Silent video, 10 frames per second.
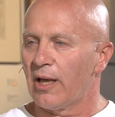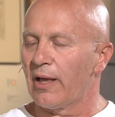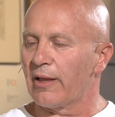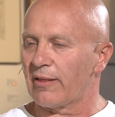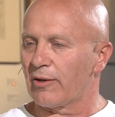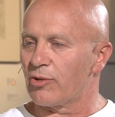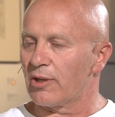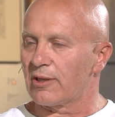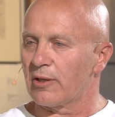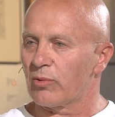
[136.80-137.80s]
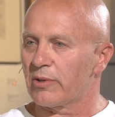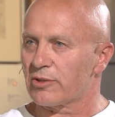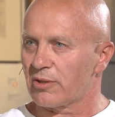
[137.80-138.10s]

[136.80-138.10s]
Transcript: e, gdzie te ruchy